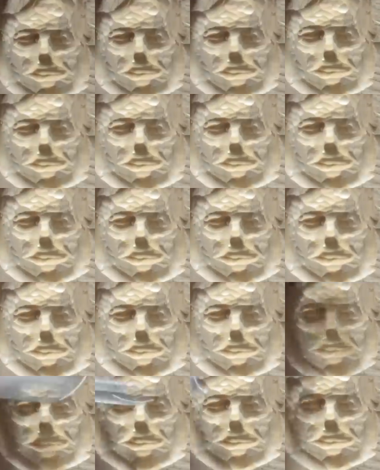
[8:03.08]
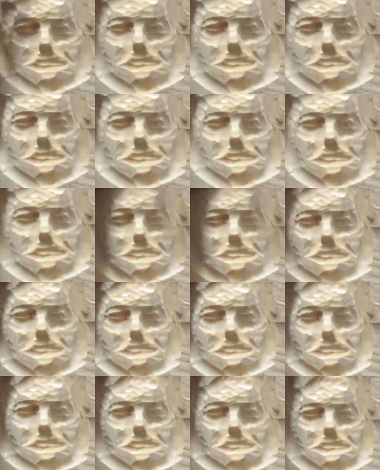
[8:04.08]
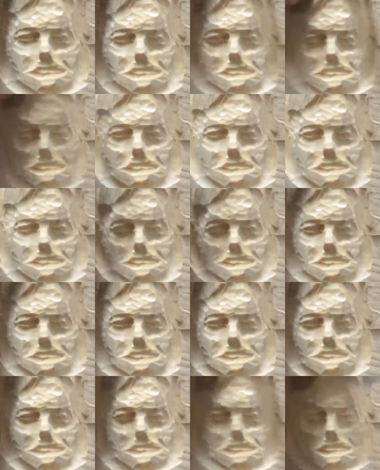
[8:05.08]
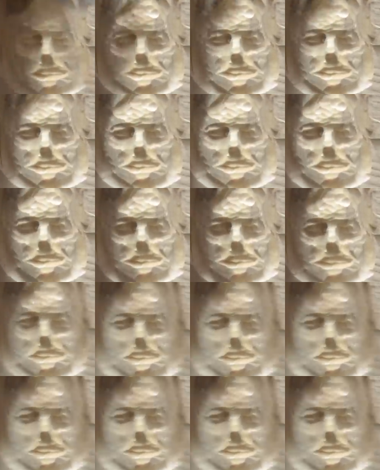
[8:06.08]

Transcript: hier oben ist ein bisschen zu viel, dann kann ich es wieder schön auf die Seite